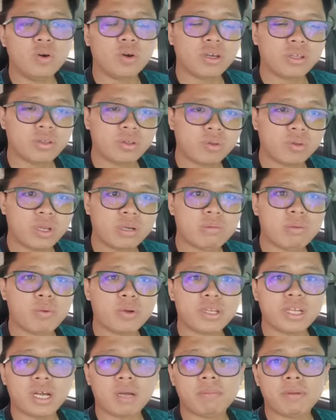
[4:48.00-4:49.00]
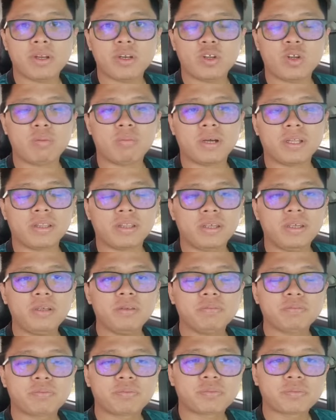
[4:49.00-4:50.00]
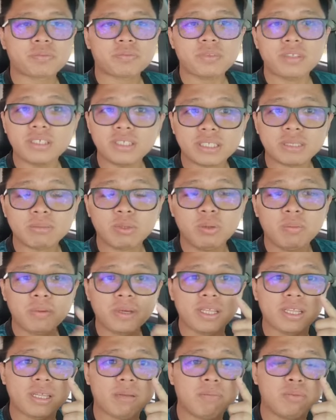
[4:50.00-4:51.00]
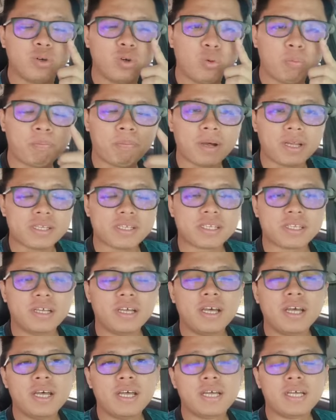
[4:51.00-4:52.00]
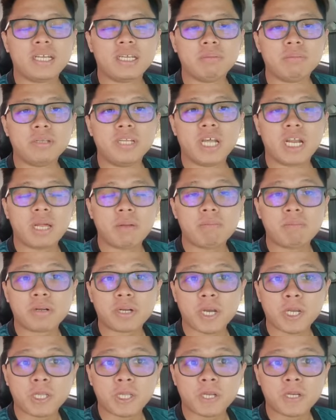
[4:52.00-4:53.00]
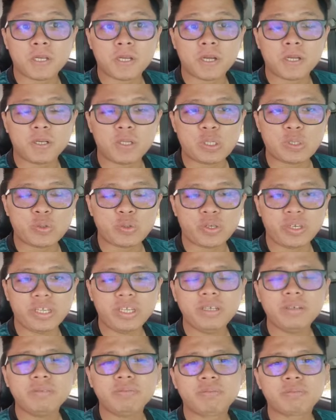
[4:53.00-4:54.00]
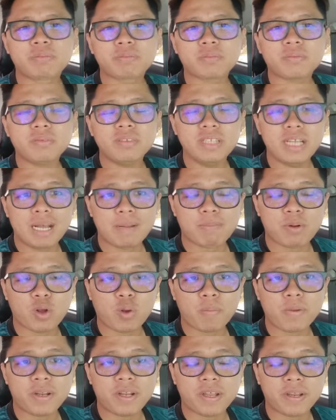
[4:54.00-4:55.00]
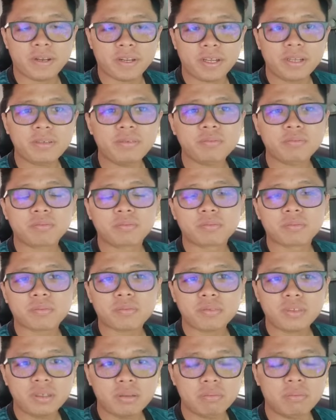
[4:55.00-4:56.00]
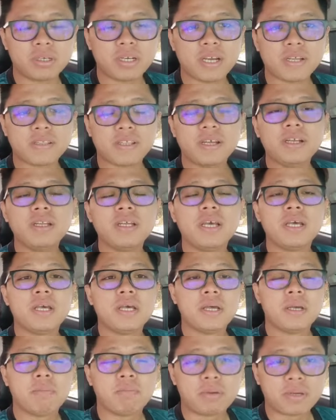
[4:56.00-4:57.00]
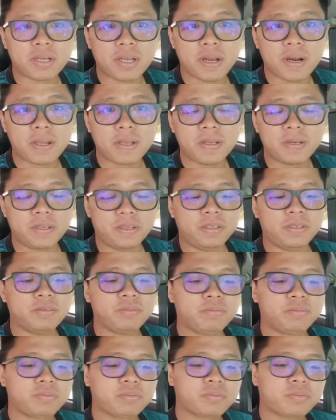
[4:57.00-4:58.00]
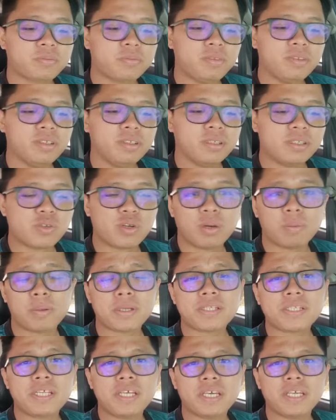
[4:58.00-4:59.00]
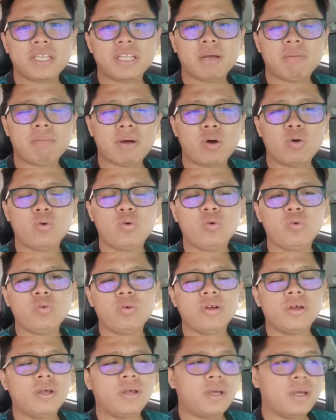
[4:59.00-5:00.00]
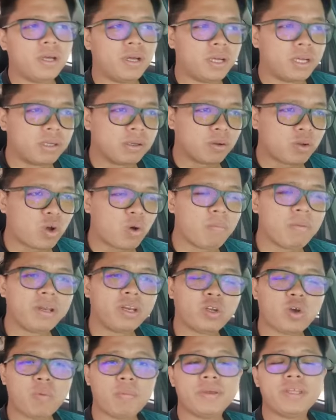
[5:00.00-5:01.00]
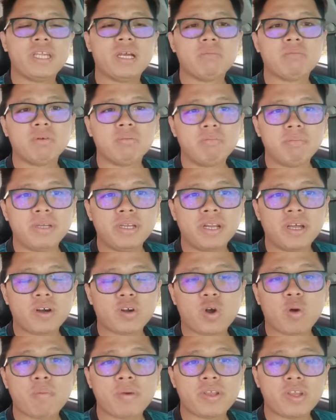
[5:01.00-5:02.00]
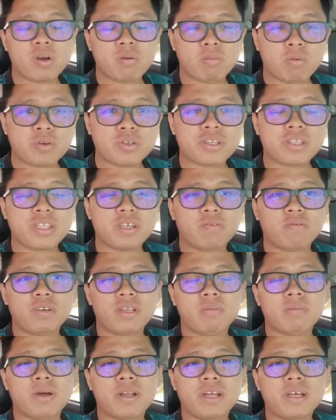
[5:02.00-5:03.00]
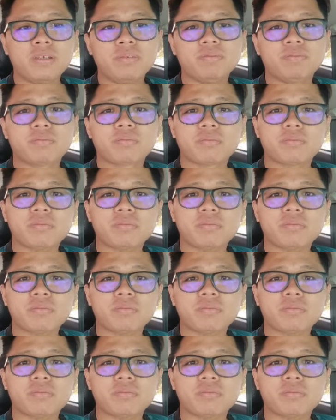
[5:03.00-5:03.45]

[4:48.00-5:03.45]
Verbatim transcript: Oke tontonan apa banyak amat dermati. Sebelum kita mengupas lebih dalam berkaitan dengan isu ini, apa komen Anda berkaitan perkara ini? Sudah pasti kita mahu eh, komen-komen uh, yang membina, komen yang positif, di mana